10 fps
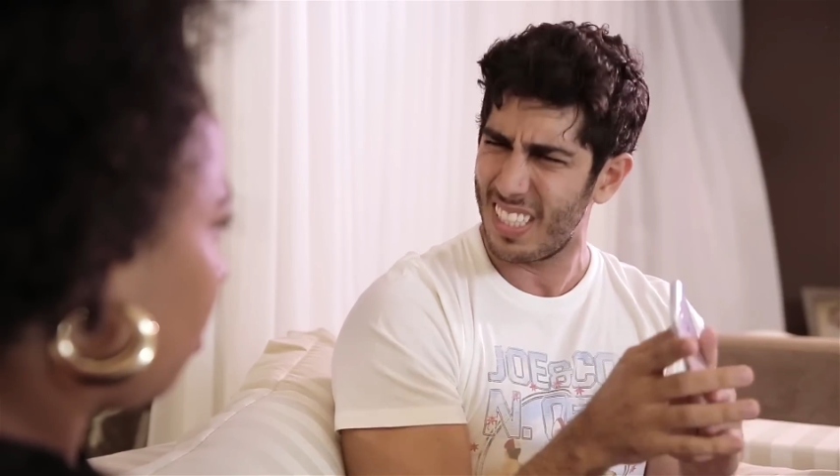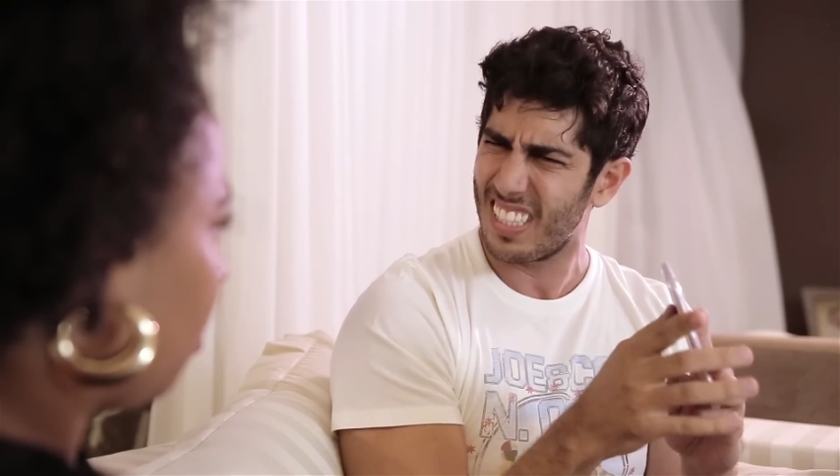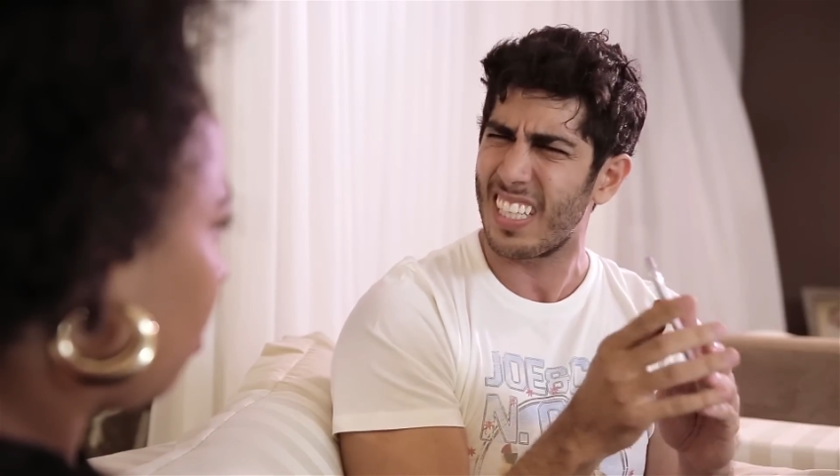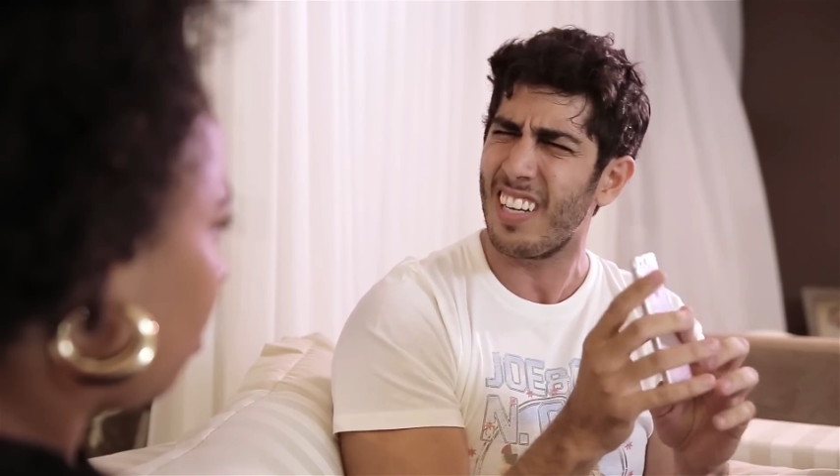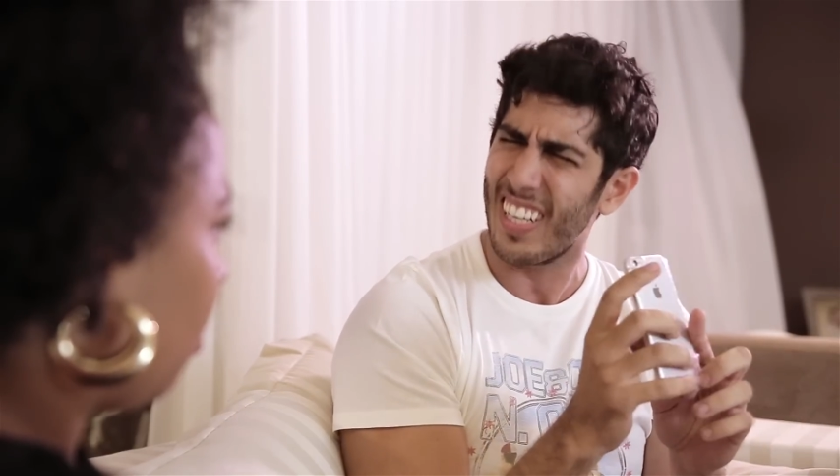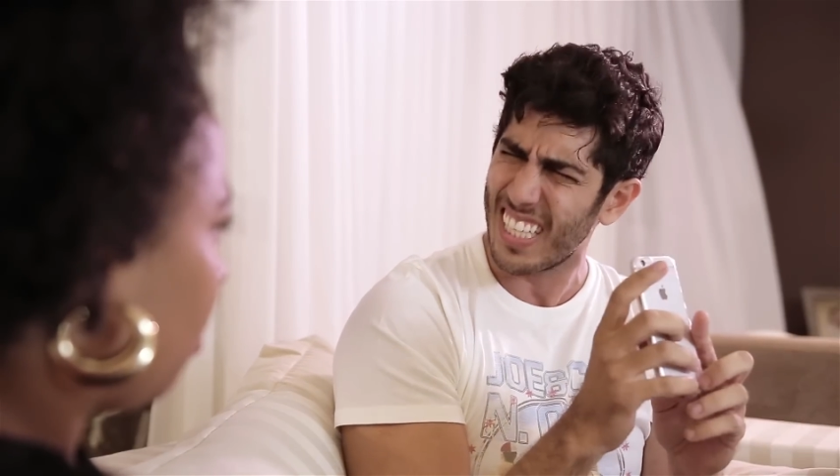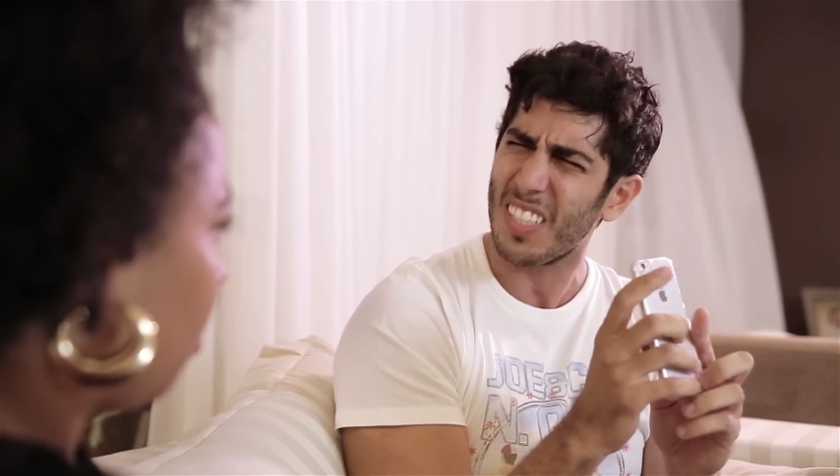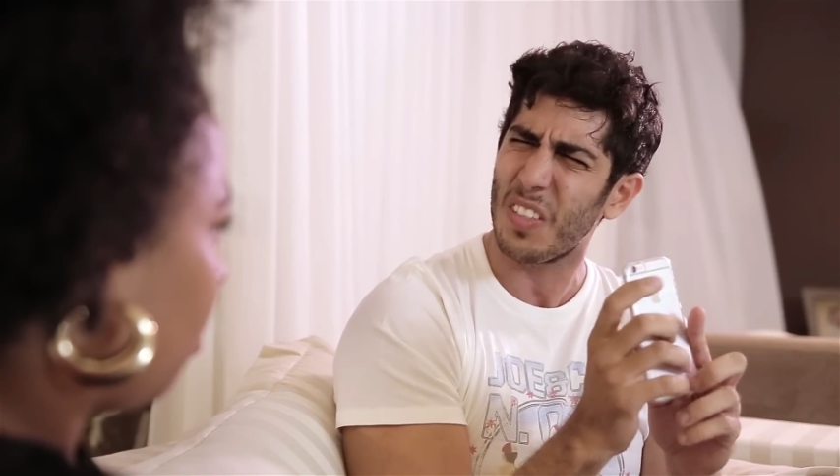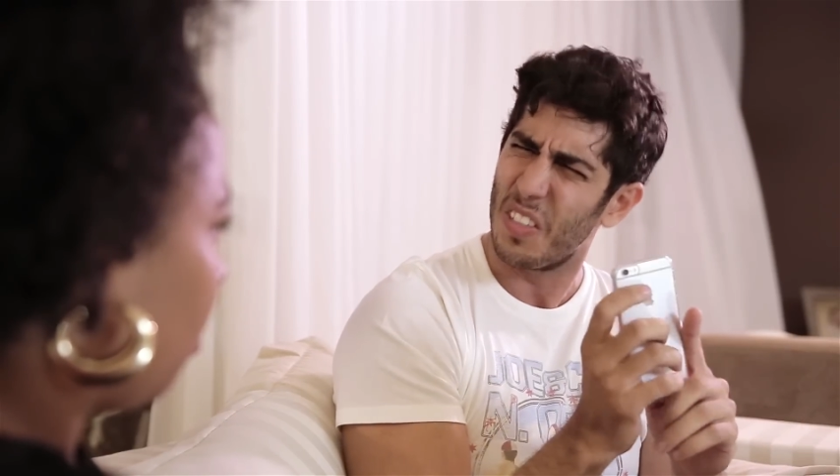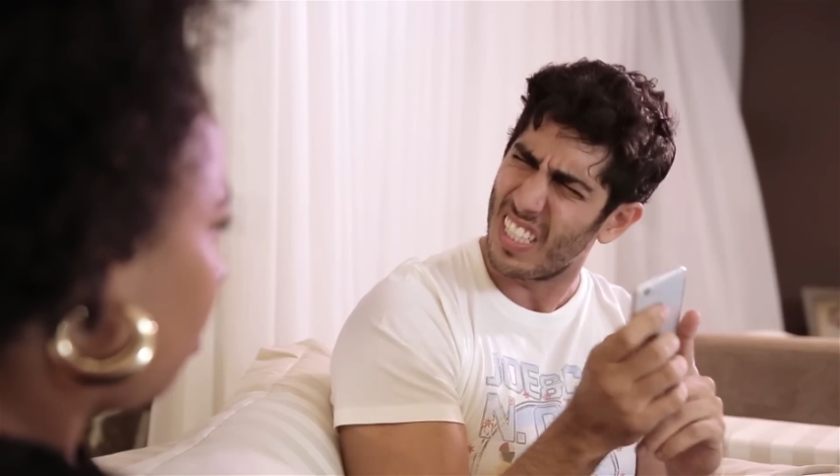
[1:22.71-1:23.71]
Que estranho, né?
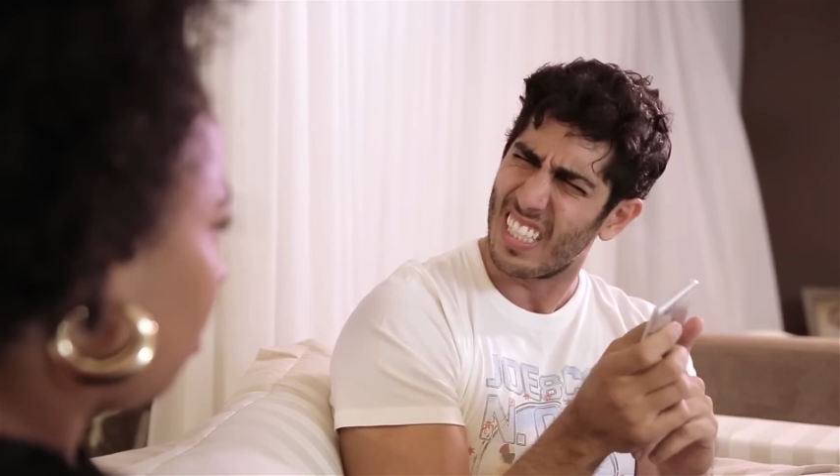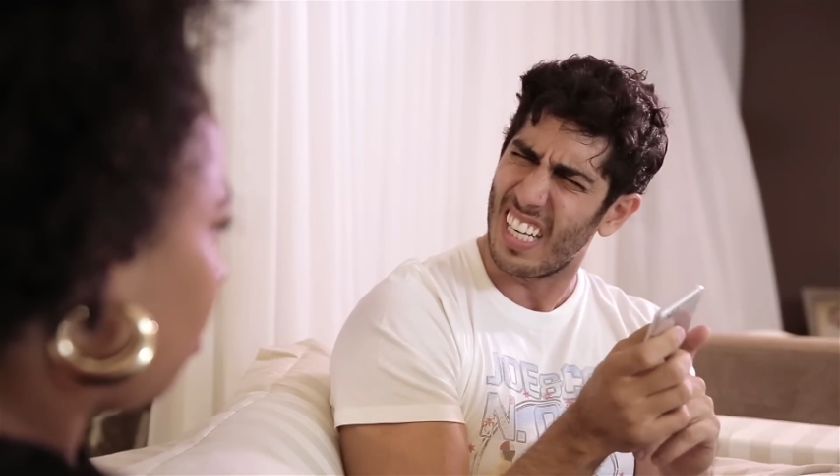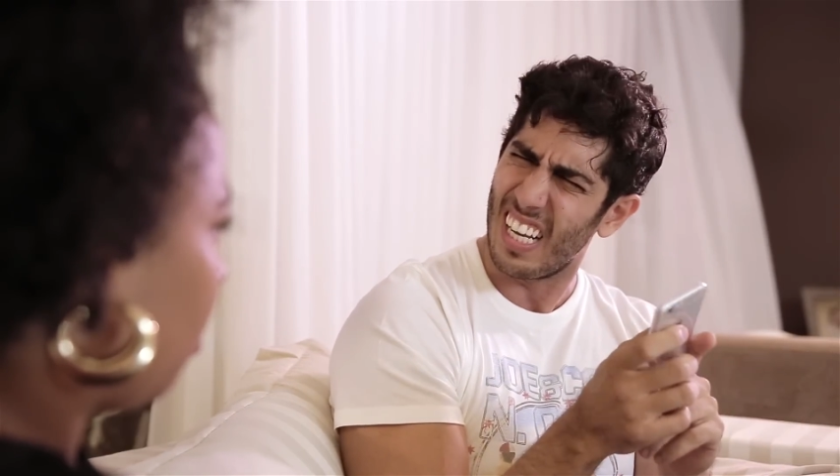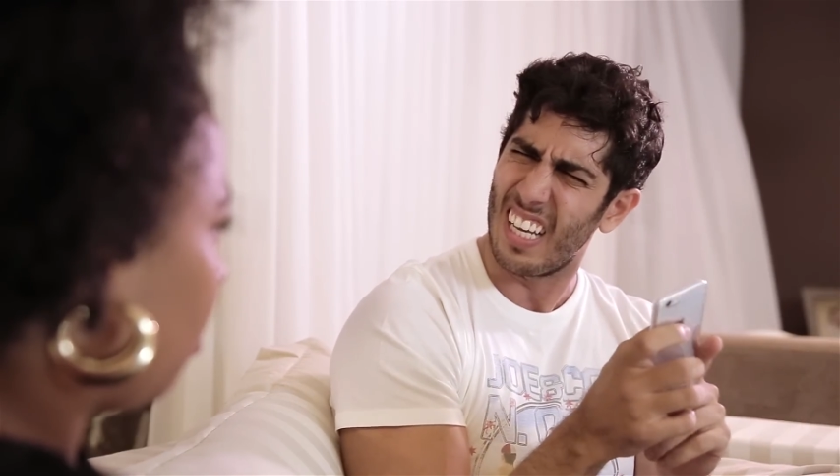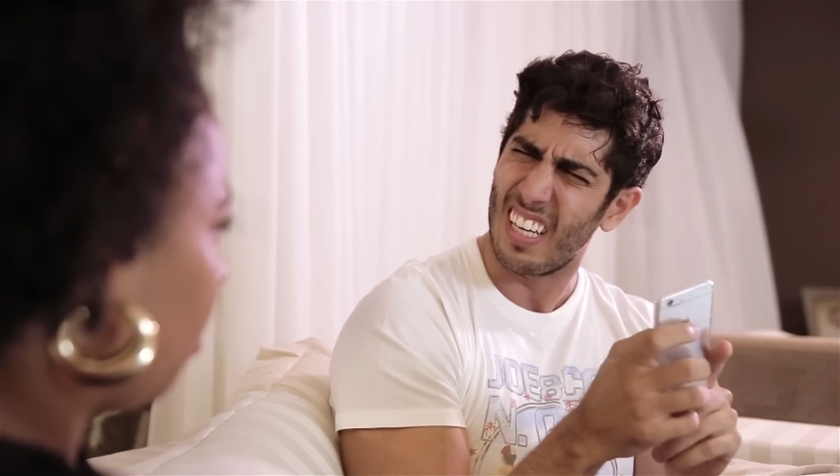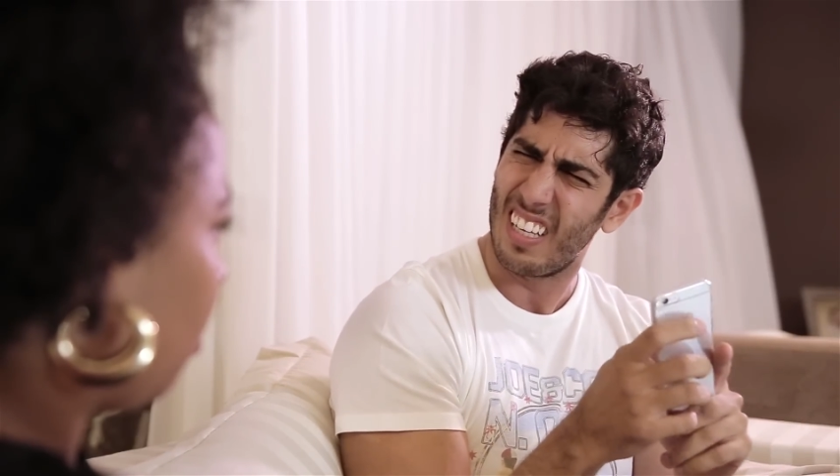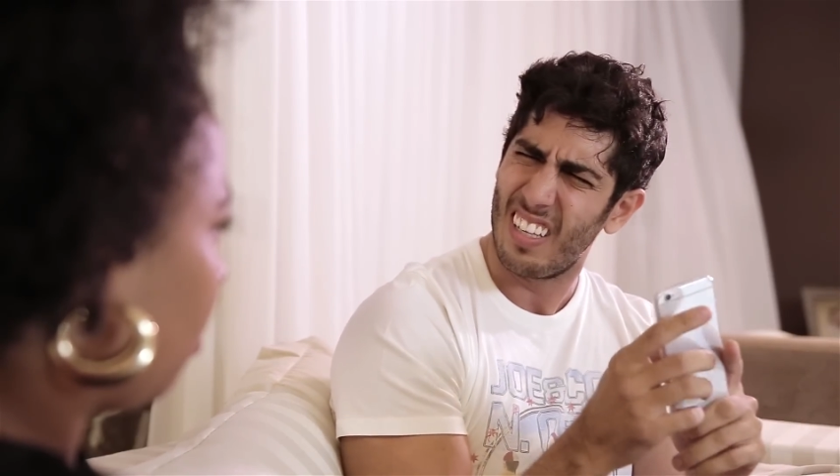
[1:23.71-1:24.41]
Que coisa, né?